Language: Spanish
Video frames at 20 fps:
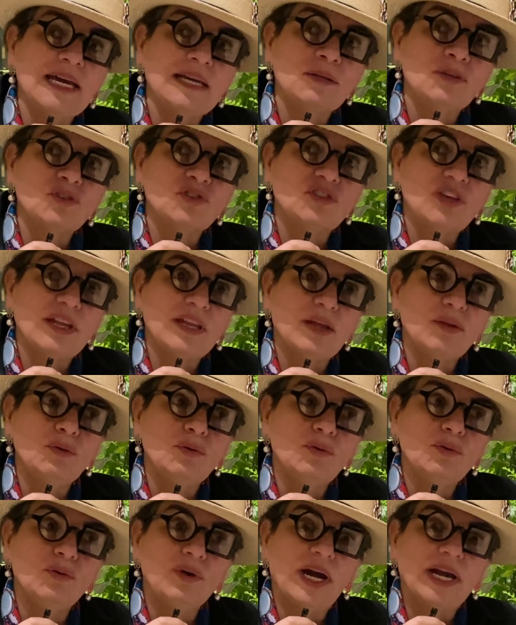nos ha dado
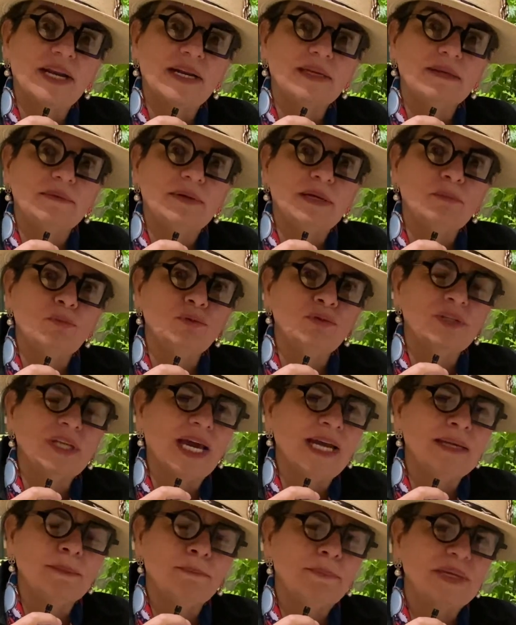un lugar a nivel
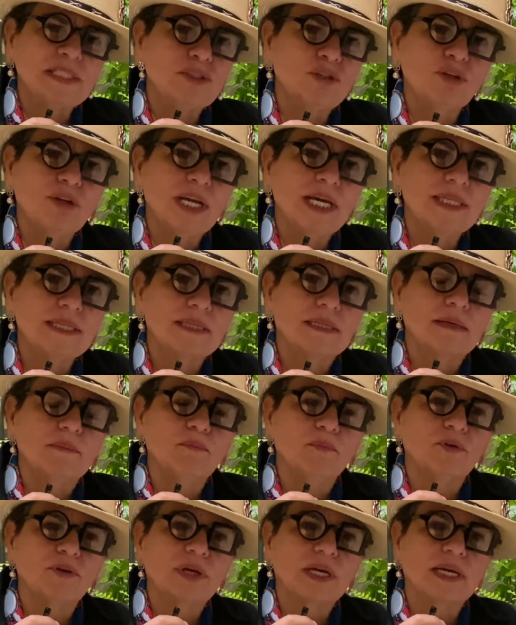mundial impresionante
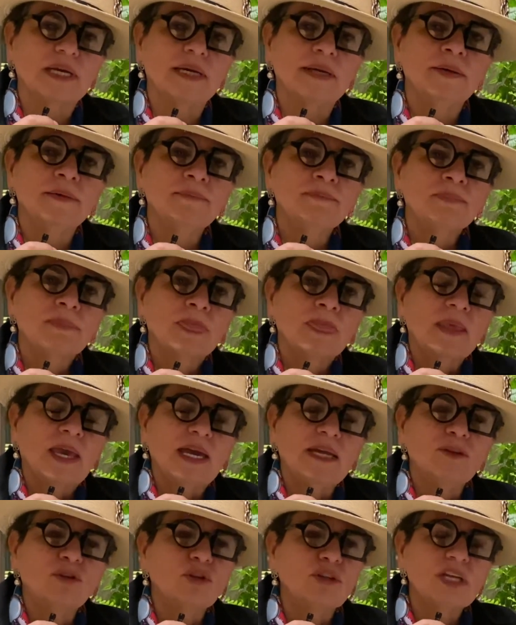porque
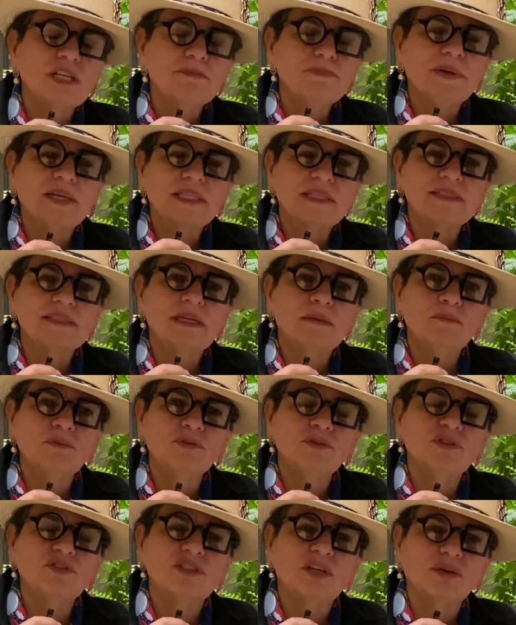en todas partes del
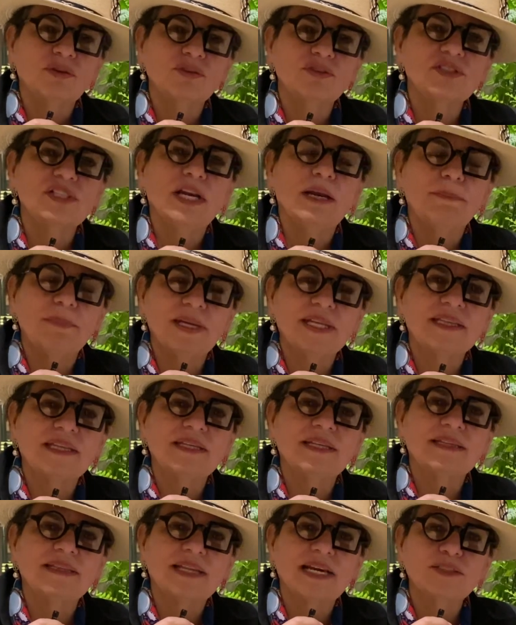mundo se conoce la plata
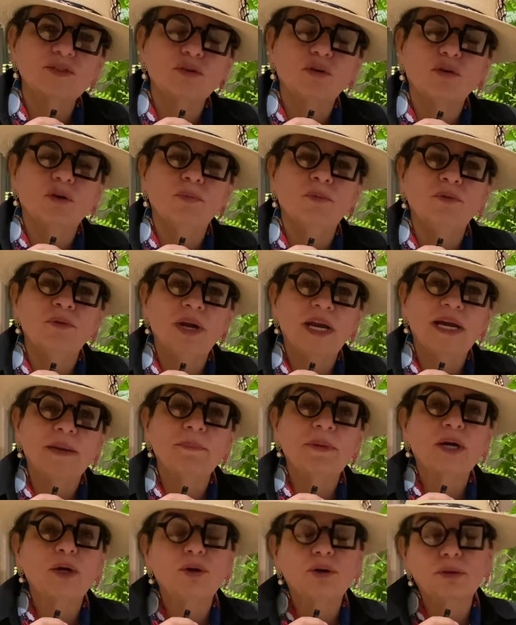de Tasco como la
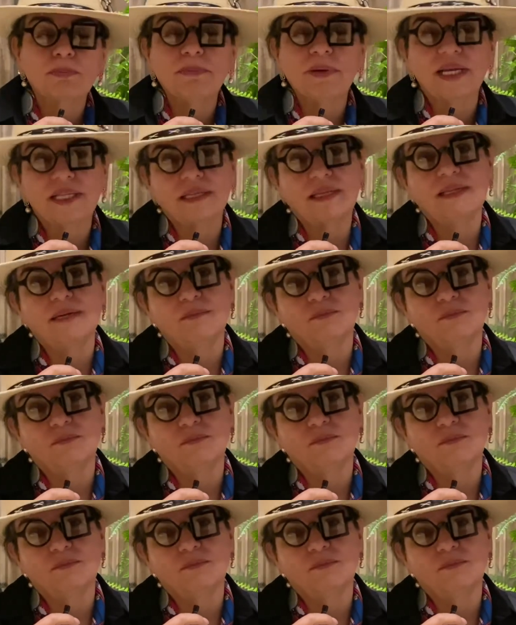mejor plata del